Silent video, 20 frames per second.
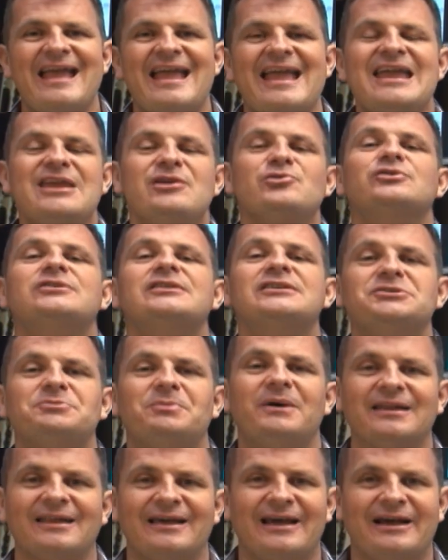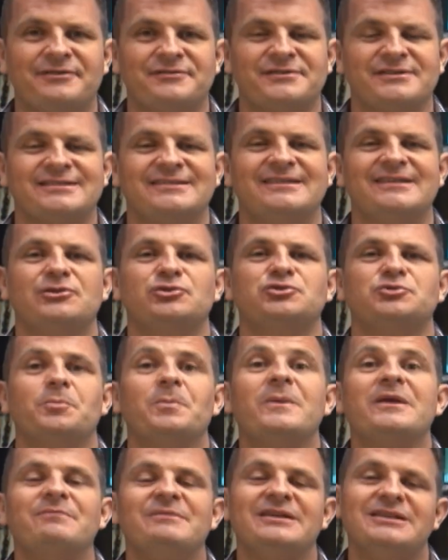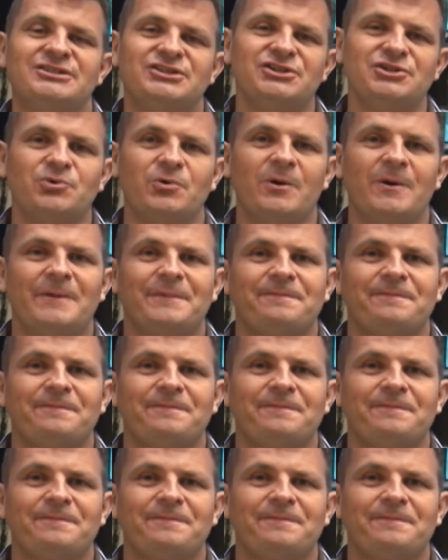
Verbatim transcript: Em outras palavras, Deus permitiu